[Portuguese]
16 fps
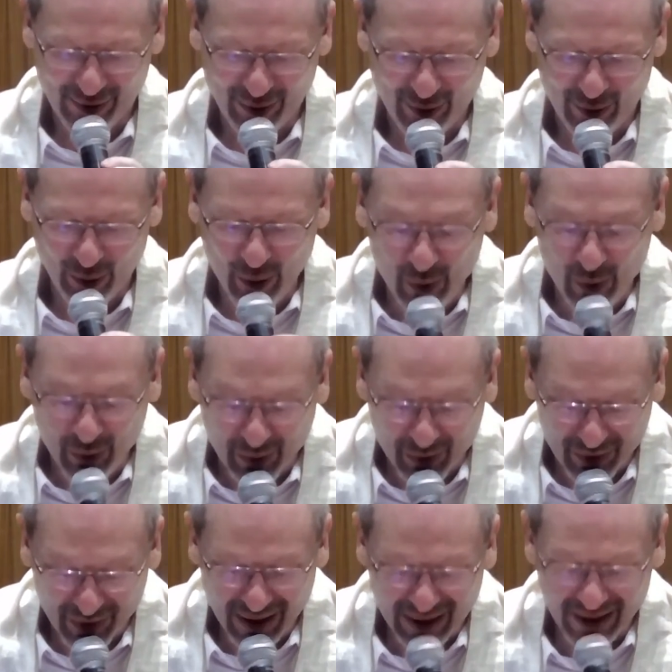Um,
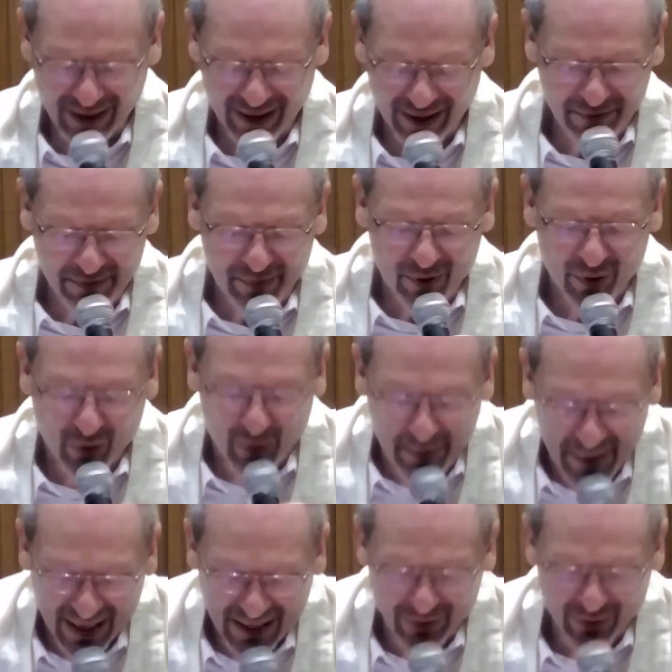um pouco
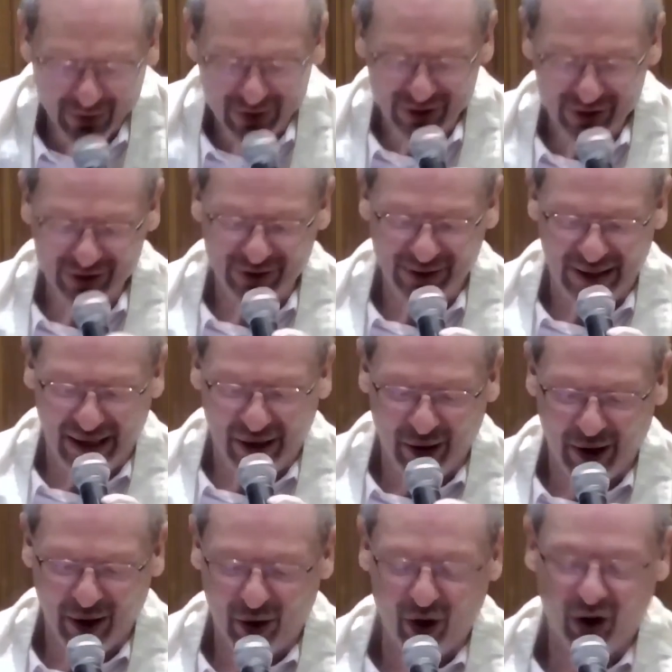menos
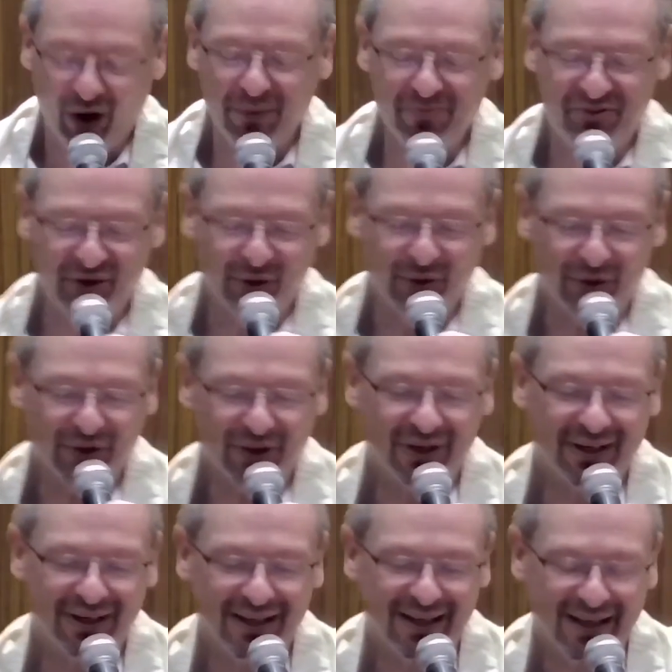óbvio,
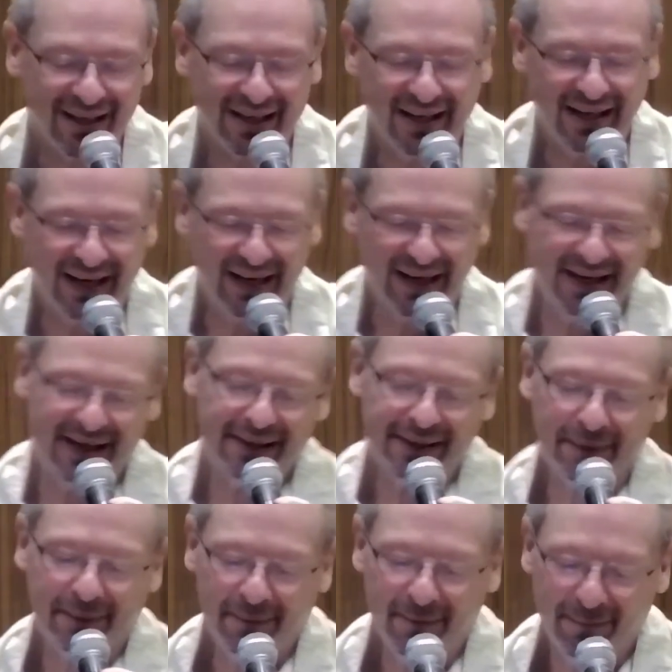é
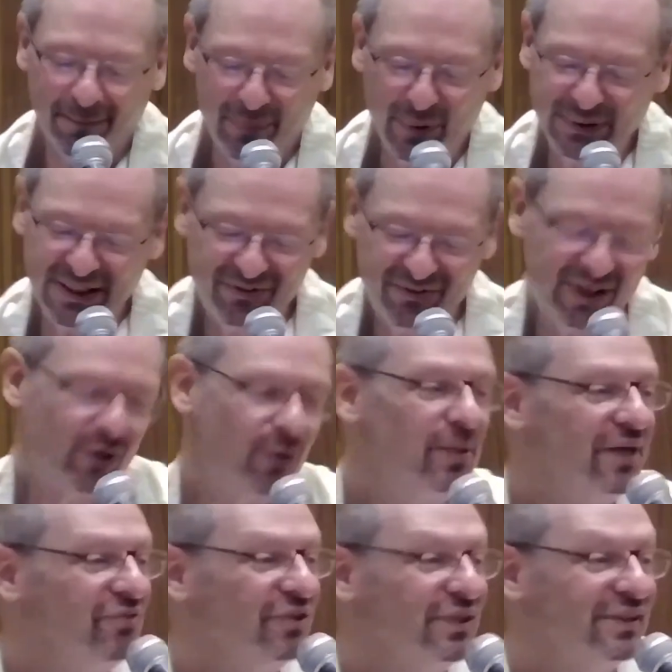poder ver como é que
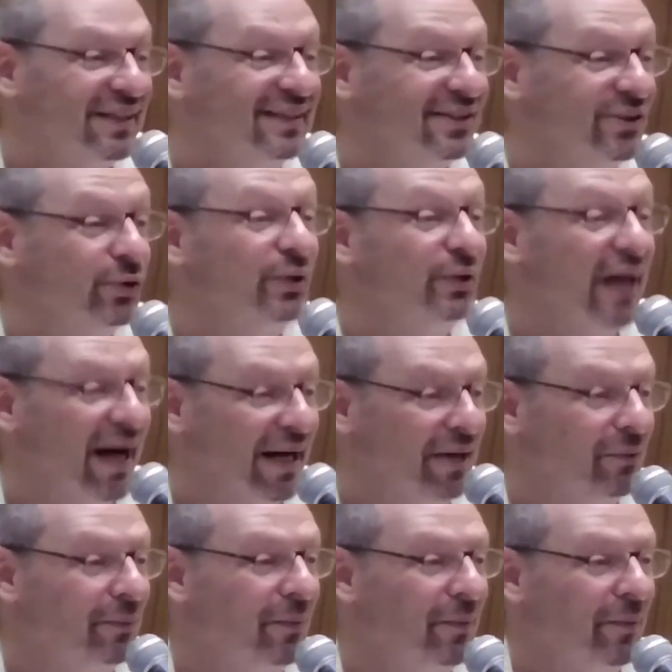vocês
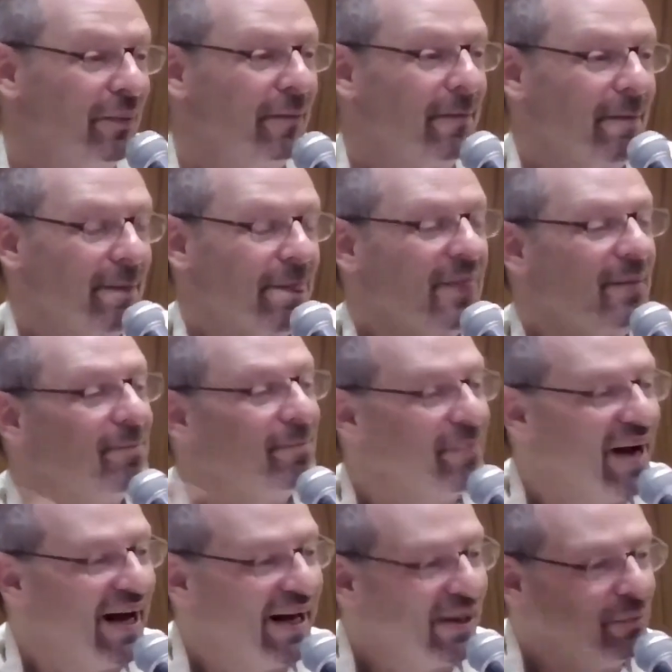estudaram
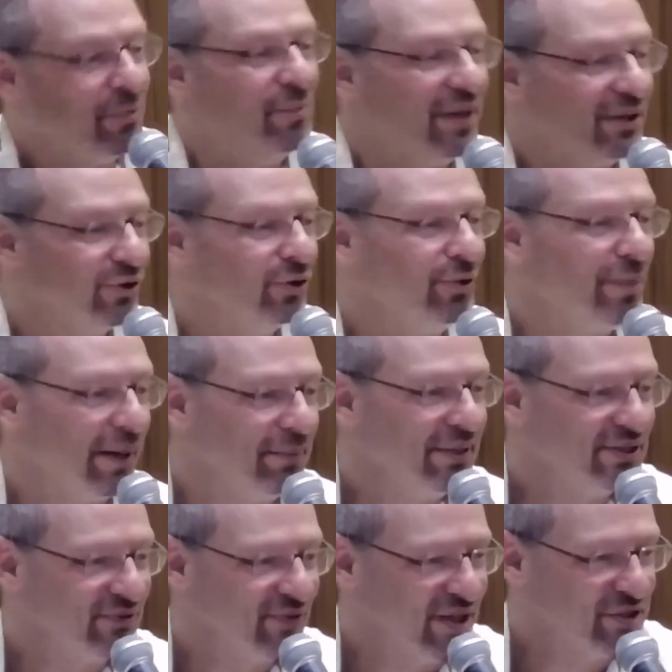para o momento do bar
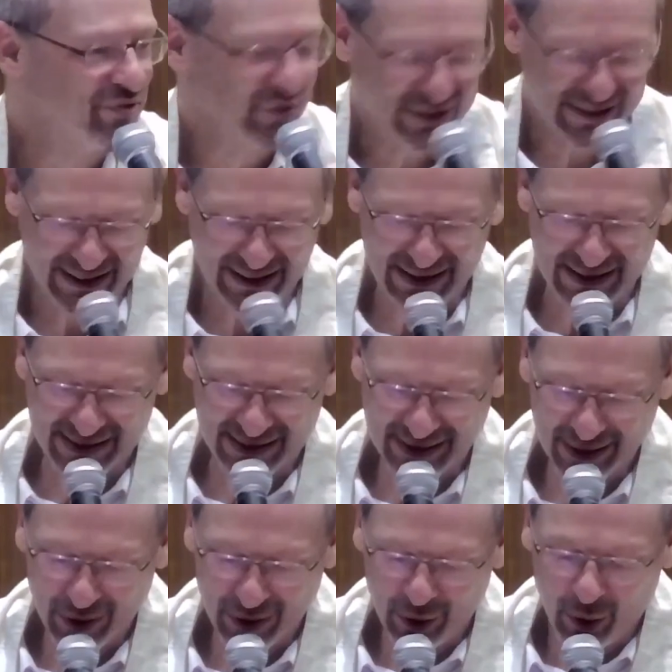mitzvah de vocês.
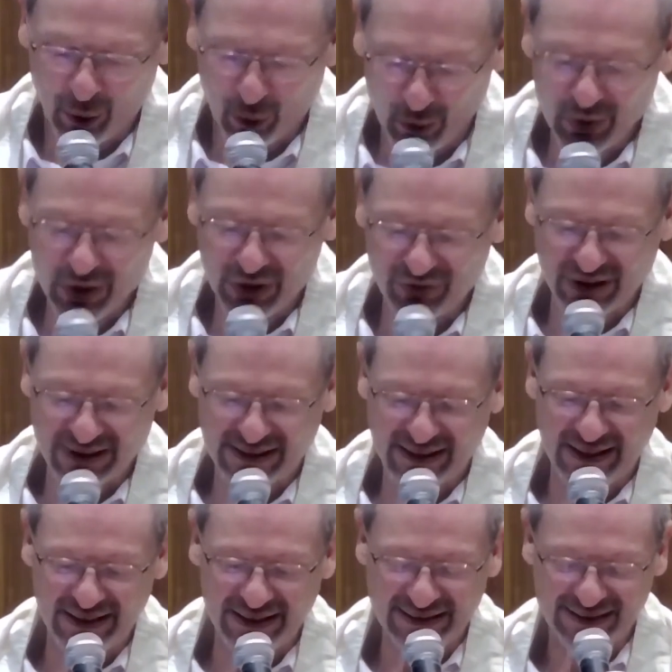Um de
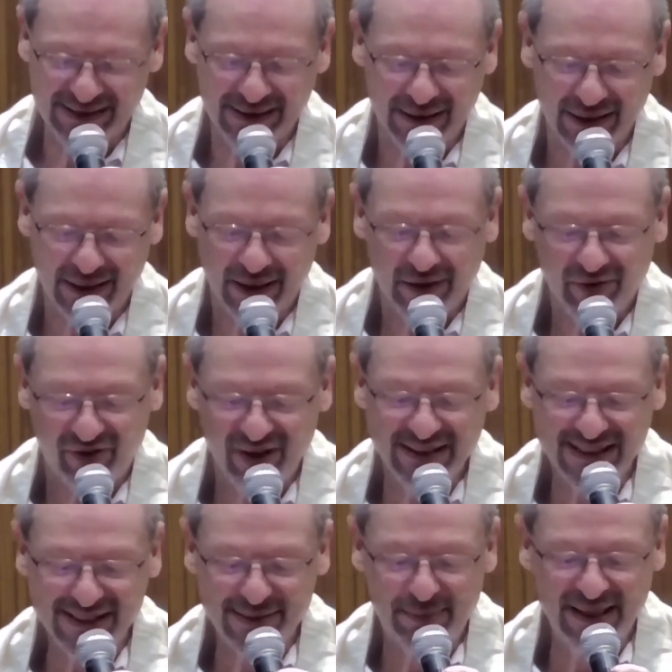vocês fez
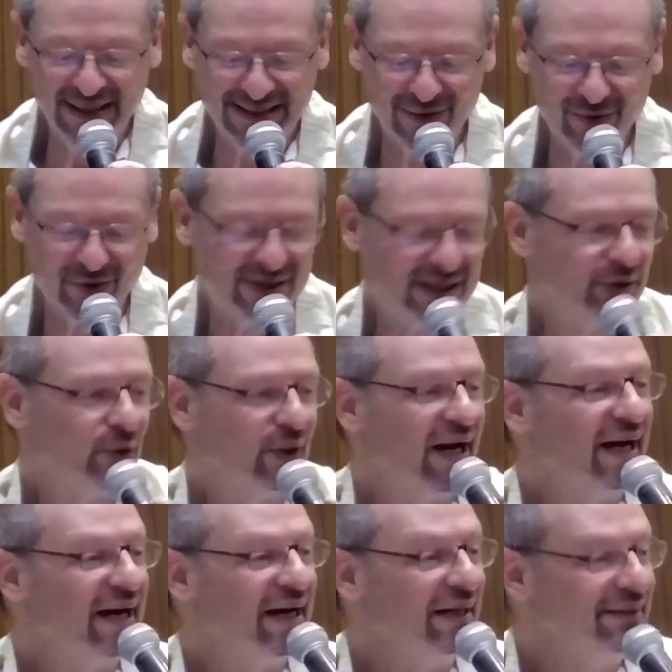as bênçãos da Torá
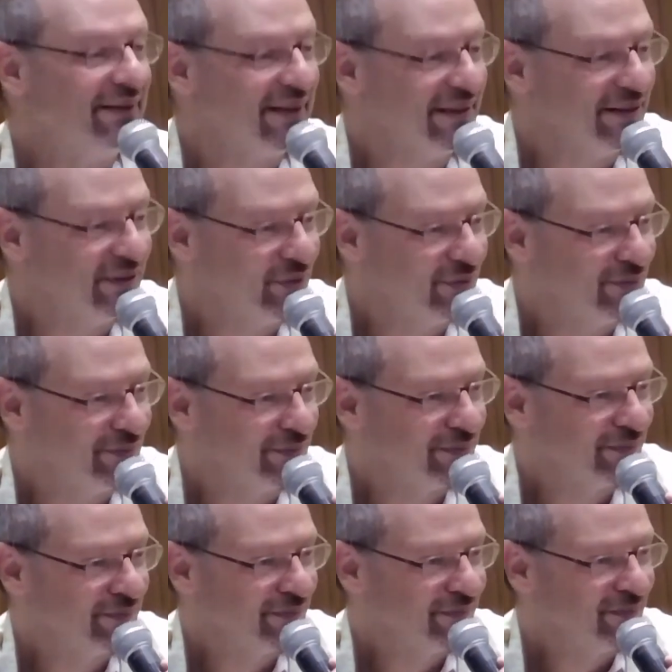cantando
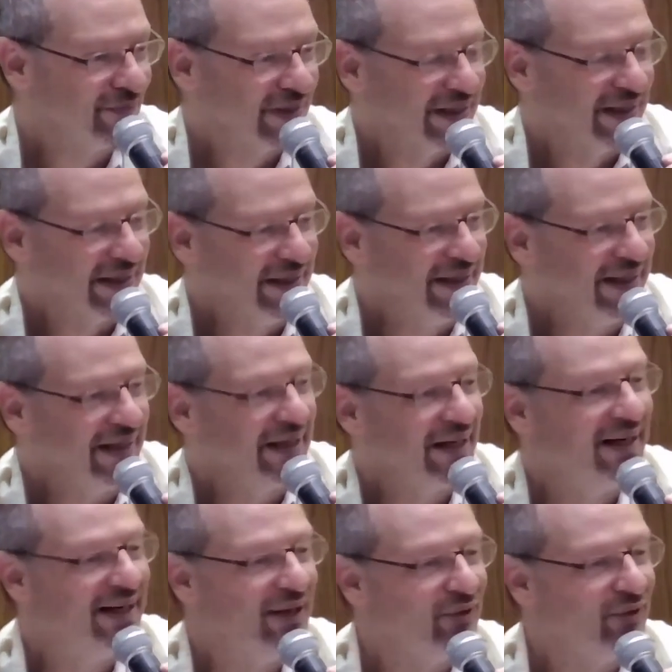e leu na